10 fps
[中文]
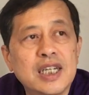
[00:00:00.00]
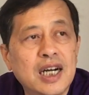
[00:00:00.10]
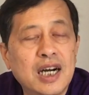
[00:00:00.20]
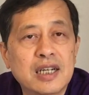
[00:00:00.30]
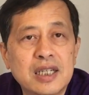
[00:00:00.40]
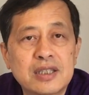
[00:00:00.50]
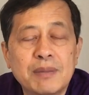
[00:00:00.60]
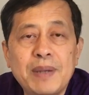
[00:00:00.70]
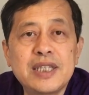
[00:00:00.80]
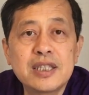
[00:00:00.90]
啊，它
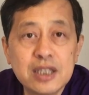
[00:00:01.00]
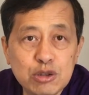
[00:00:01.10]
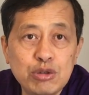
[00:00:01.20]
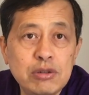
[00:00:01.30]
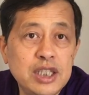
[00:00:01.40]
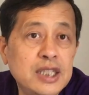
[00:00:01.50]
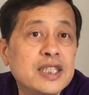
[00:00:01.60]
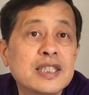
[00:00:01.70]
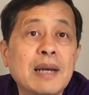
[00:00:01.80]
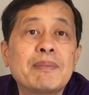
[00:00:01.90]
是北京地区一
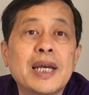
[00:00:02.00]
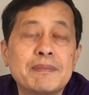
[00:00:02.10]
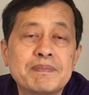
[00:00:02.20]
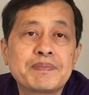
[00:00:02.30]
级战备